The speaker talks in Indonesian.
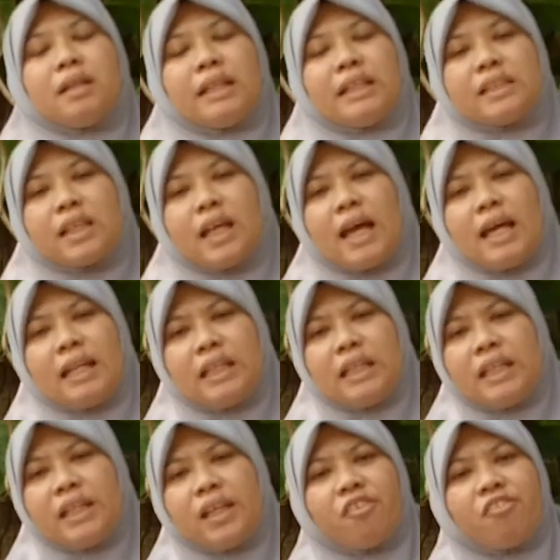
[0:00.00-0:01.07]

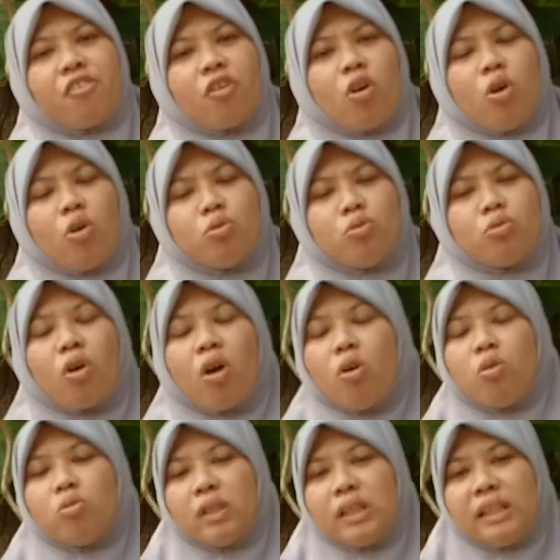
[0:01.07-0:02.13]
lisani yafqahu
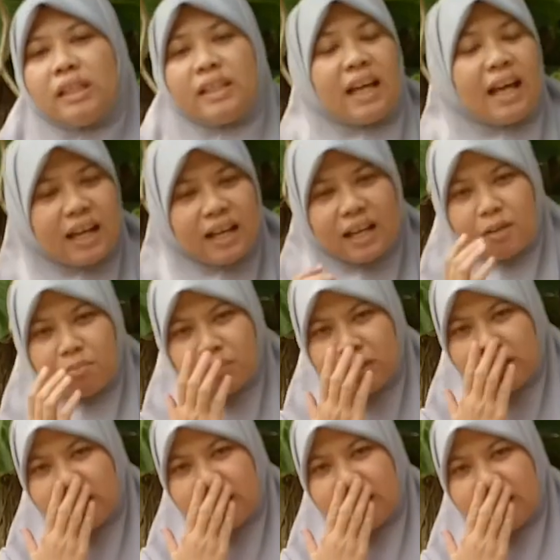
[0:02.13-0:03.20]
qawli.
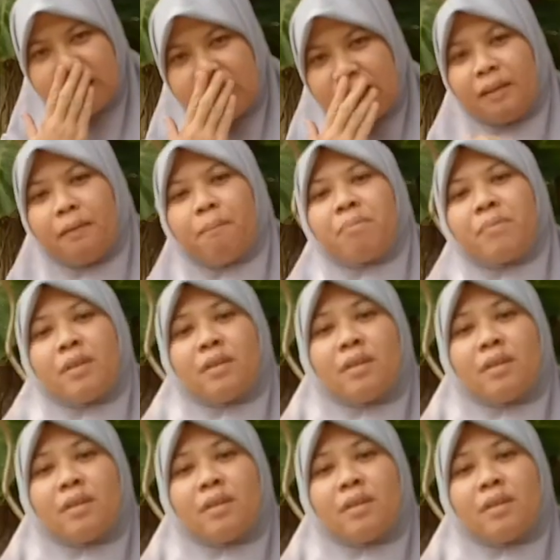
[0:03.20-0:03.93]
Amin.